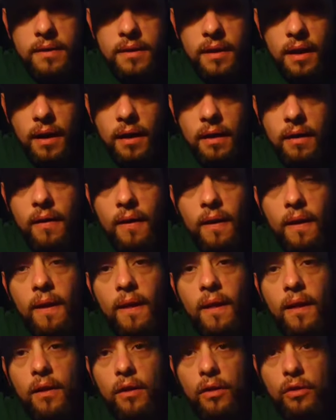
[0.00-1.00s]
tá?
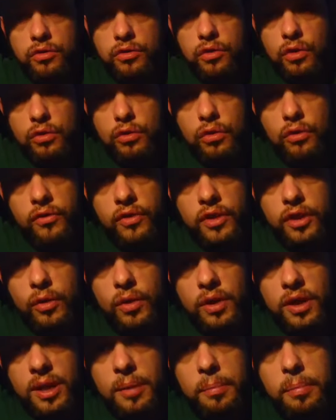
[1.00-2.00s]
Eu só tô vindo
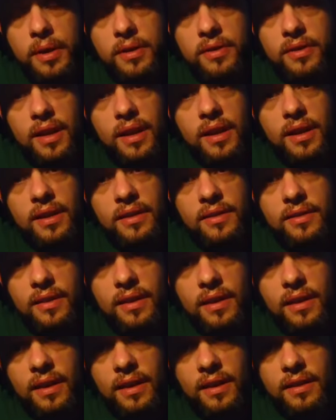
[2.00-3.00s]
aqui para
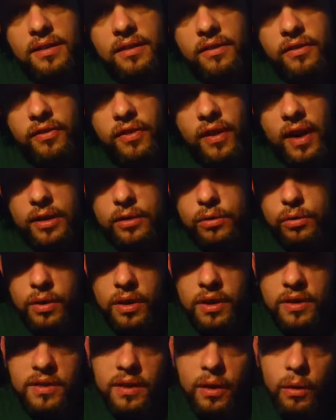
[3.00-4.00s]
esclarecer esse fato.
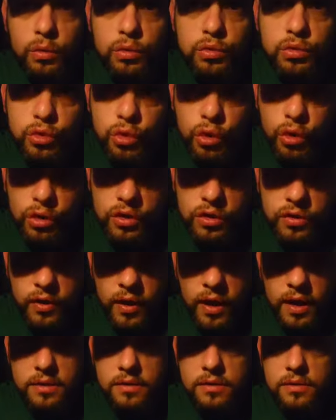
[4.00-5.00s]
Esse é um dos
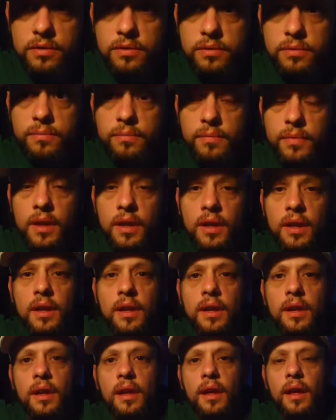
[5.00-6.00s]
fatos.
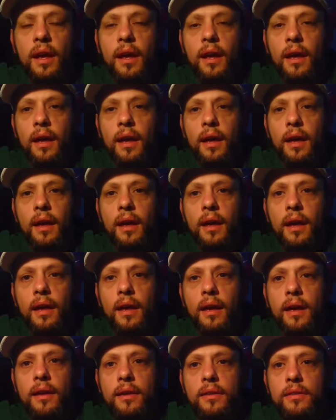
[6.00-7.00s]

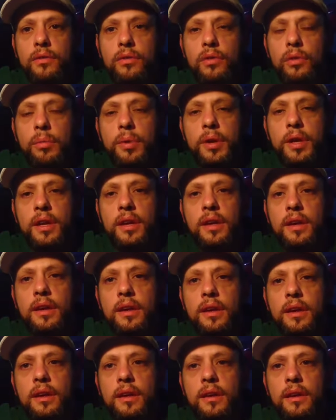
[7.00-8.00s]
É
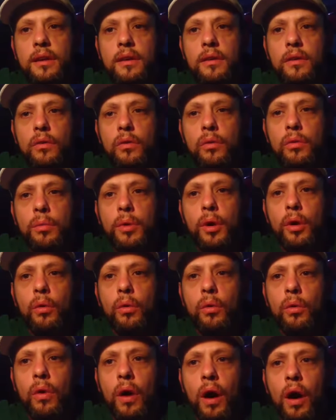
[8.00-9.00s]
sobre o
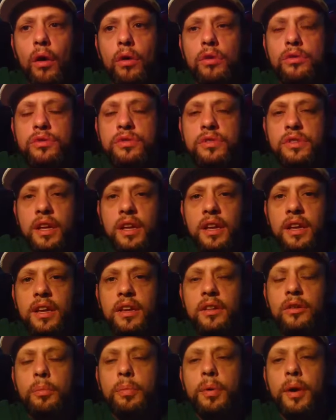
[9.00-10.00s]
meu áudio ter
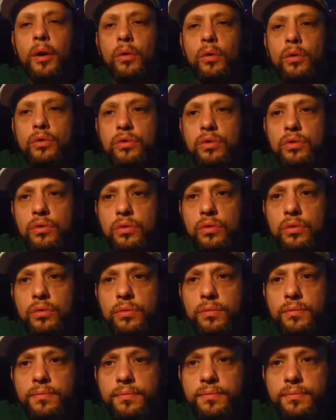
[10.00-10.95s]
ido para outro